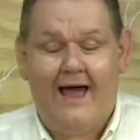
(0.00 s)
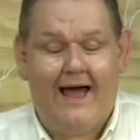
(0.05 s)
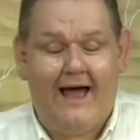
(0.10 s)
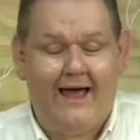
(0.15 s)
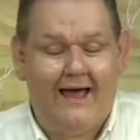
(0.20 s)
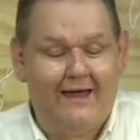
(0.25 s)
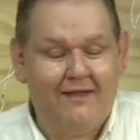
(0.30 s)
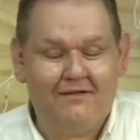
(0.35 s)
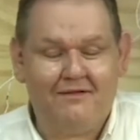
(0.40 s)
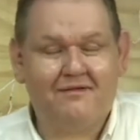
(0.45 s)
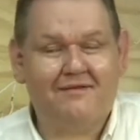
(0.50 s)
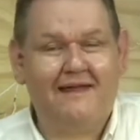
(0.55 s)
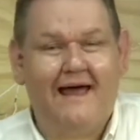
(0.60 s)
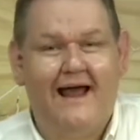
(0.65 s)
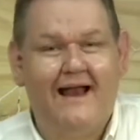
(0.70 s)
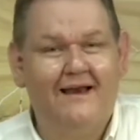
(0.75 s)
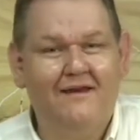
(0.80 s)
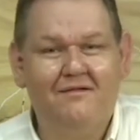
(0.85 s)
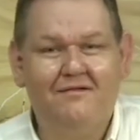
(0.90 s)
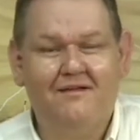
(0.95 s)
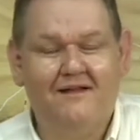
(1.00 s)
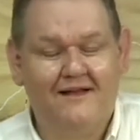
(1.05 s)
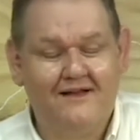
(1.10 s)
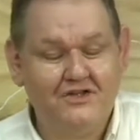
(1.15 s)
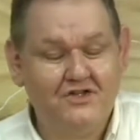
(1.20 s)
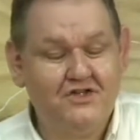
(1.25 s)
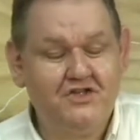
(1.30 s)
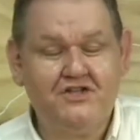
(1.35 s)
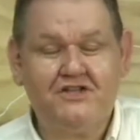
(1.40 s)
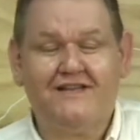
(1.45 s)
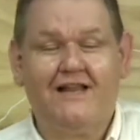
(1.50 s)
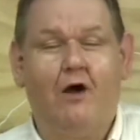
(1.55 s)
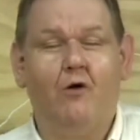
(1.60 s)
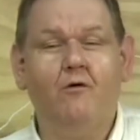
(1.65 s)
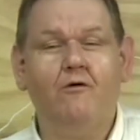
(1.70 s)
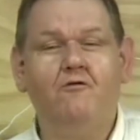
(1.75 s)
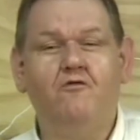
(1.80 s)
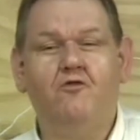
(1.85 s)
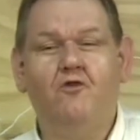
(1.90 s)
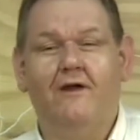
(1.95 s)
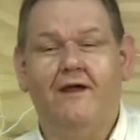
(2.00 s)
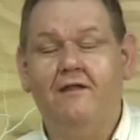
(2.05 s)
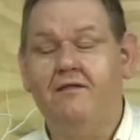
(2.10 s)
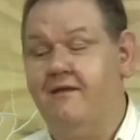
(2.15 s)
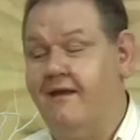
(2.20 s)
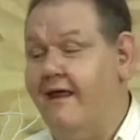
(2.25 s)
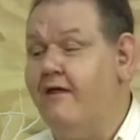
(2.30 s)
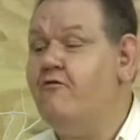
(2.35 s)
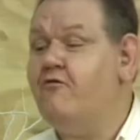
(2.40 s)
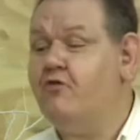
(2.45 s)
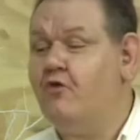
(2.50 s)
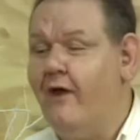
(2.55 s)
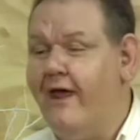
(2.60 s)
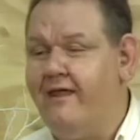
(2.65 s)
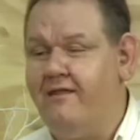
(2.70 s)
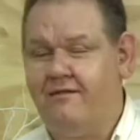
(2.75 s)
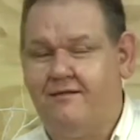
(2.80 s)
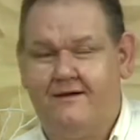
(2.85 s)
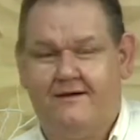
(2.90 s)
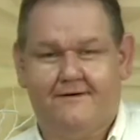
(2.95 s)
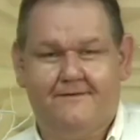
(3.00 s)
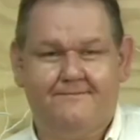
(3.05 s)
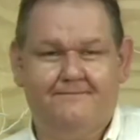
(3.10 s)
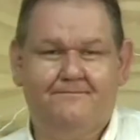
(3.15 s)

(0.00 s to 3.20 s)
a stylist, a digital influencer, a influencer,